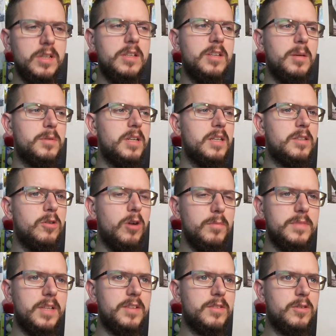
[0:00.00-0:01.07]
drin. Ich habe gedacht,
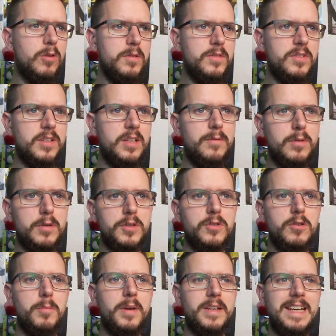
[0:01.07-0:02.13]
komm, das könntest du dem
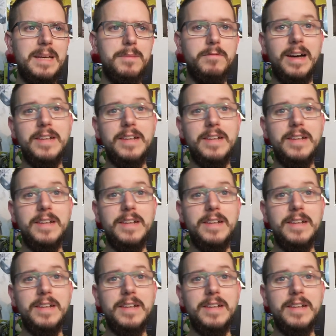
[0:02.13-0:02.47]
wirklich nochmal geben.